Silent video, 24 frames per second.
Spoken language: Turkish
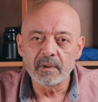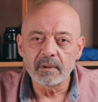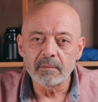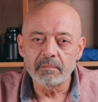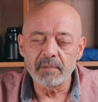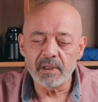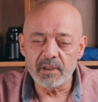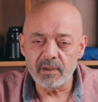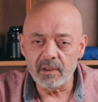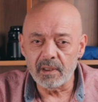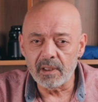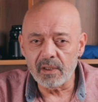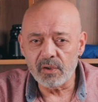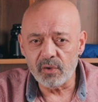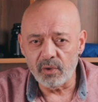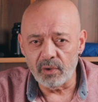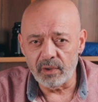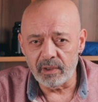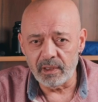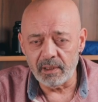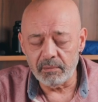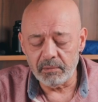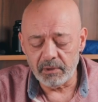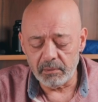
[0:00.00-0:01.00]
Başta da
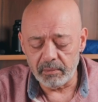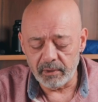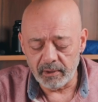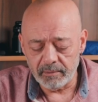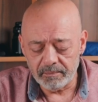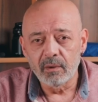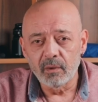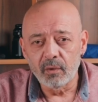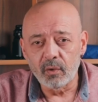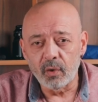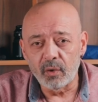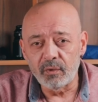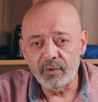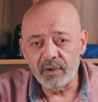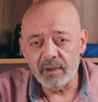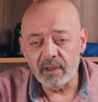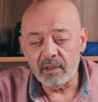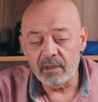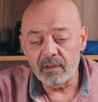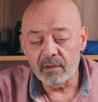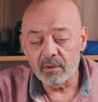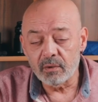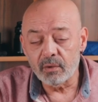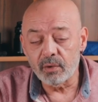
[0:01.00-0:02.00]
söylediğim gibi
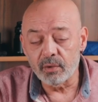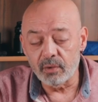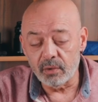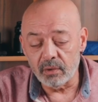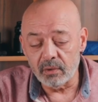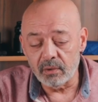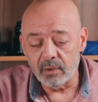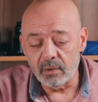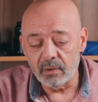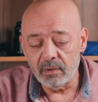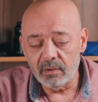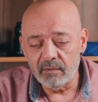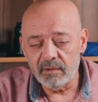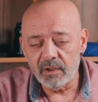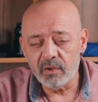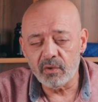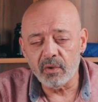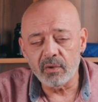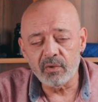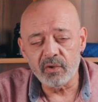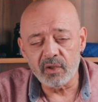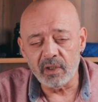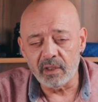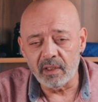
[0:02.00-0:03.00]
Covid'in kudurduğu ve
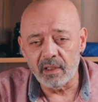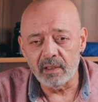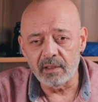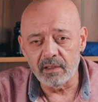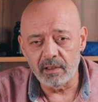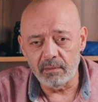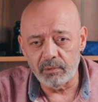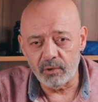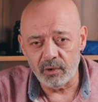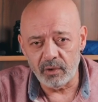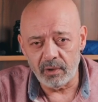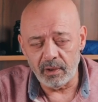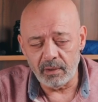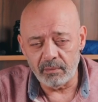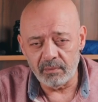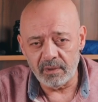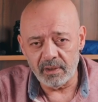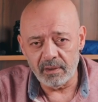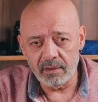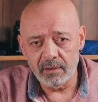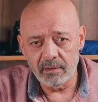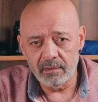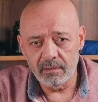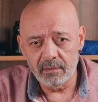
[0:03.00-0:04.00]
çok can aldığı bu dönemde
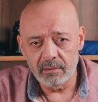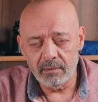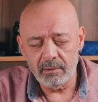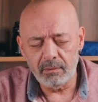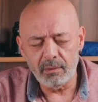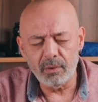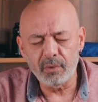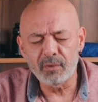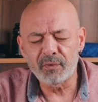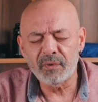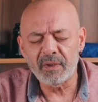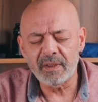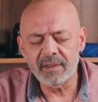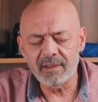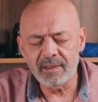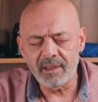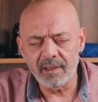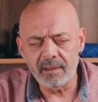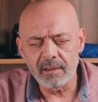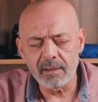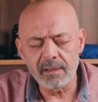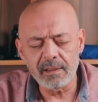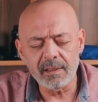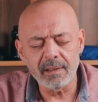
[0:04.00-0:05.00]
lütfen
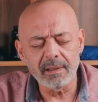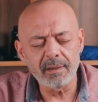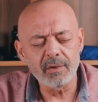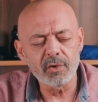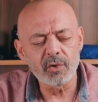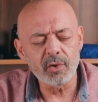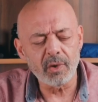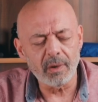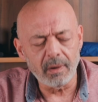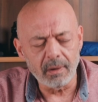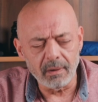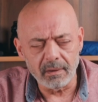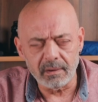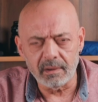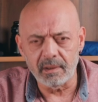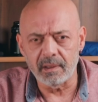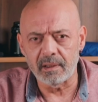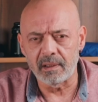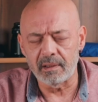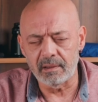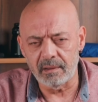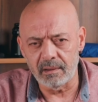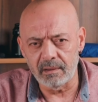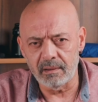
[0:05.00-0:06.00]
kendinize çok
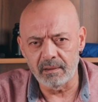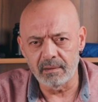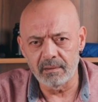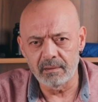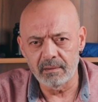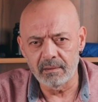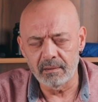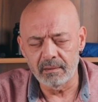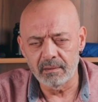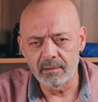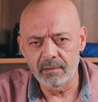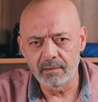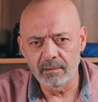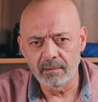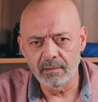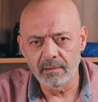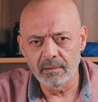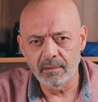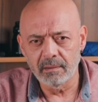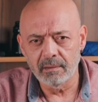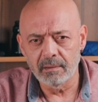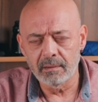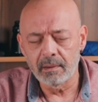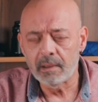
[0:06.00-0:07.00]
dikkat edin.
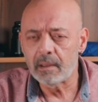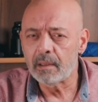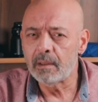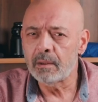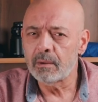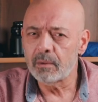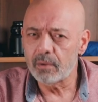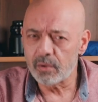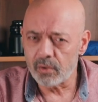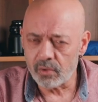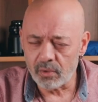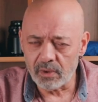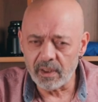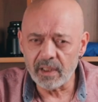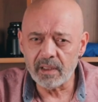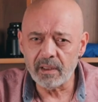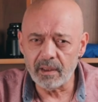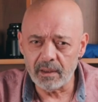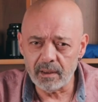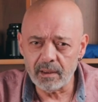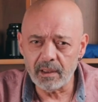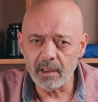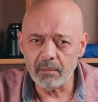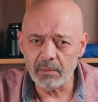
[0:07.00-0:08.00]
Huzurla
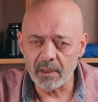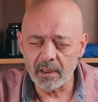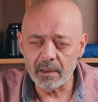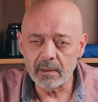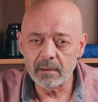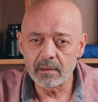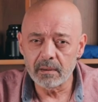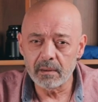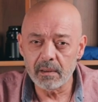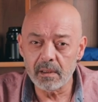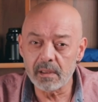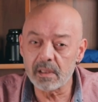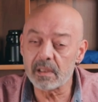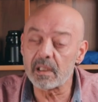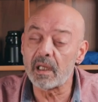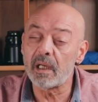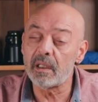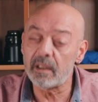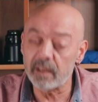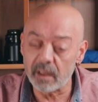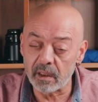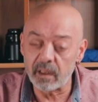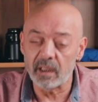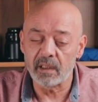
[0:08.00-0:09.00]
kalın ama
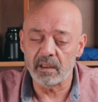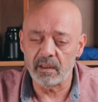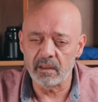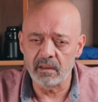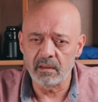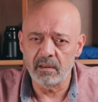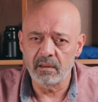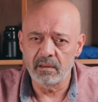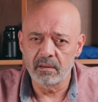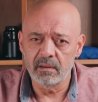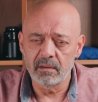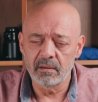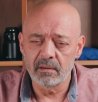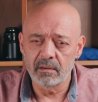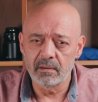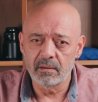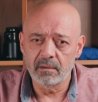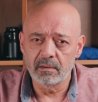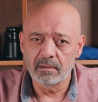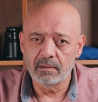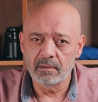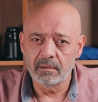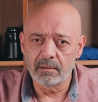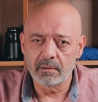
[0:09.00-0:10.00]
sağlıkla kalın.
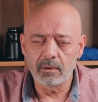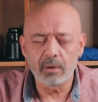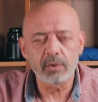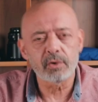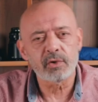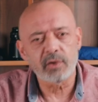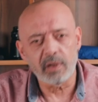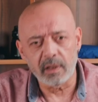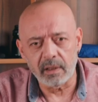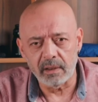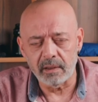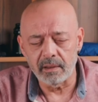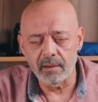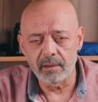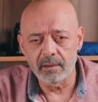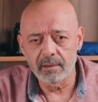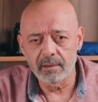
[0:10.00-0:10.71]
Hoşçakalın.